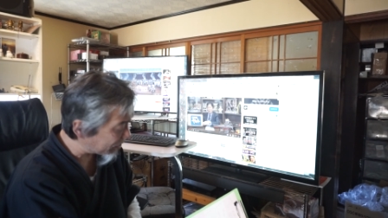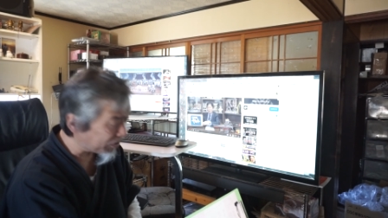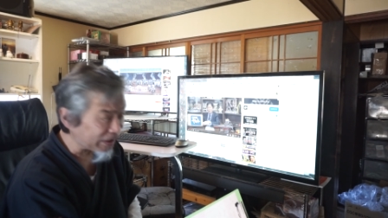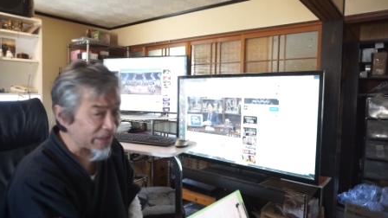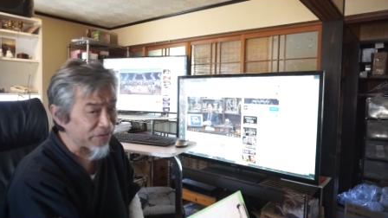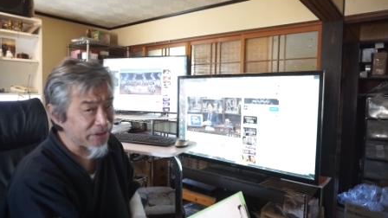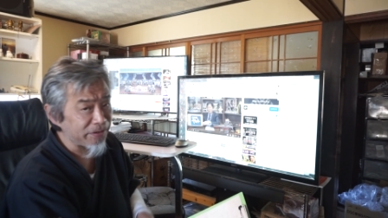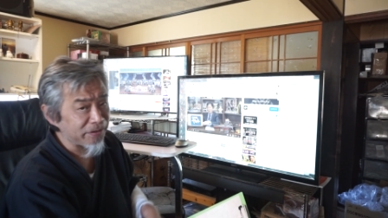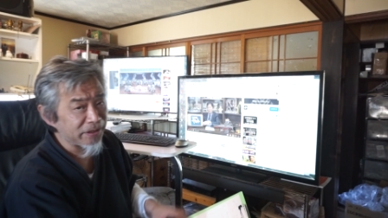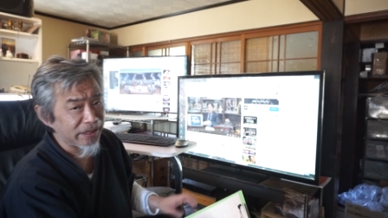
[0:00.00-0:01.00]
岡田敏
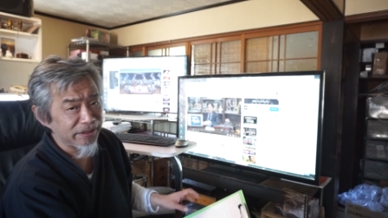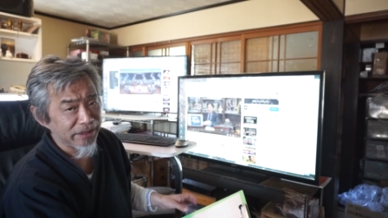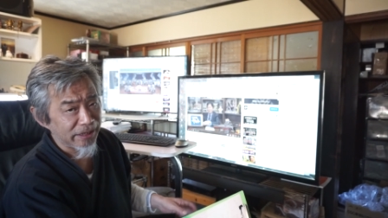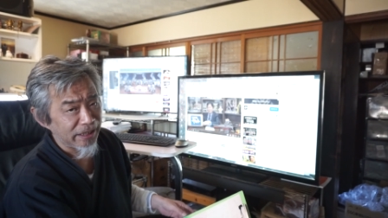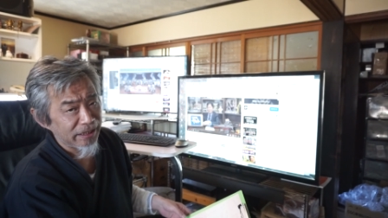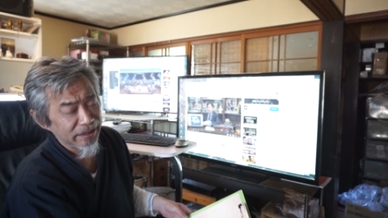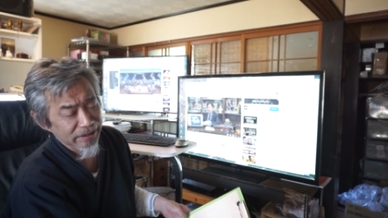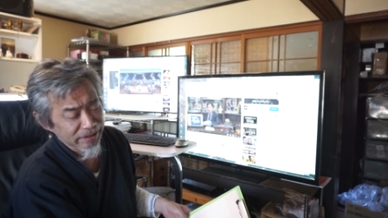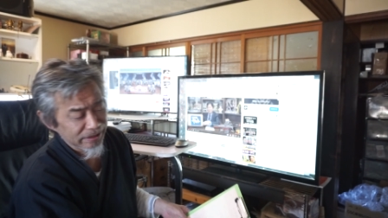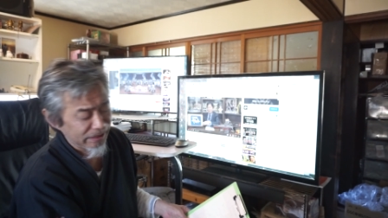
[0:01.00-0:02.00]
夫先生
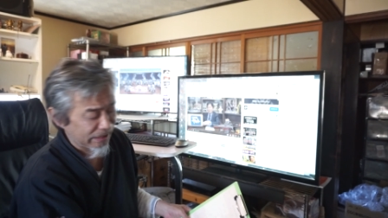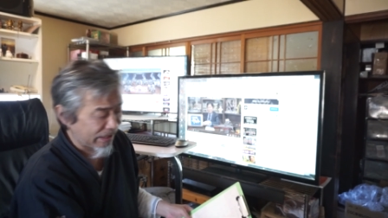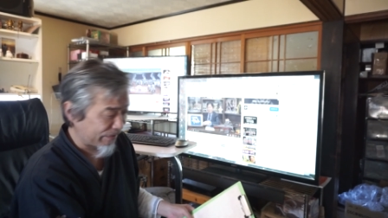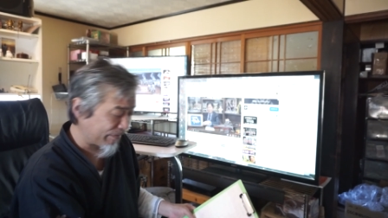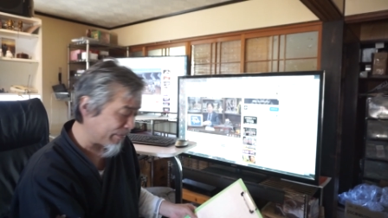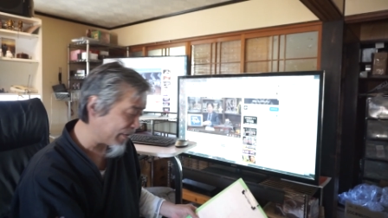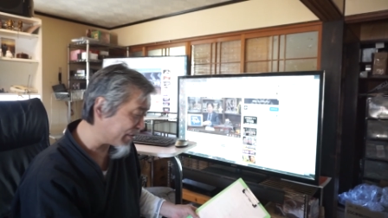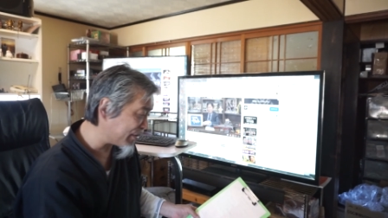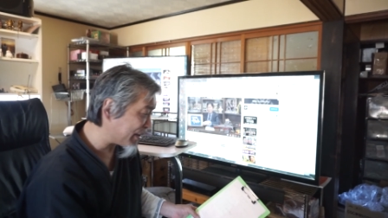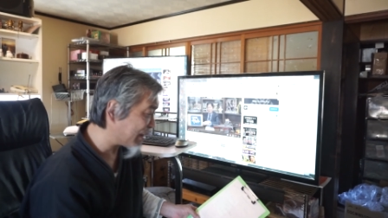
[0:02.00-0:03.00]
が
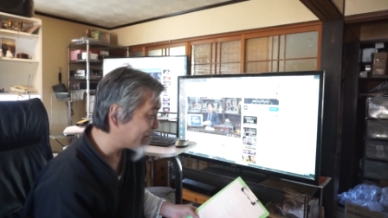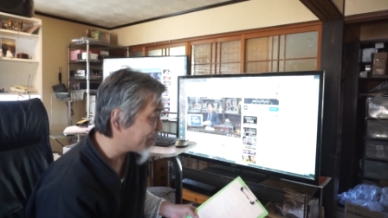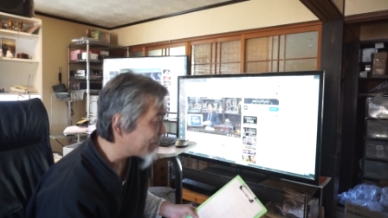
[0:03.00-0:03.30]
ついに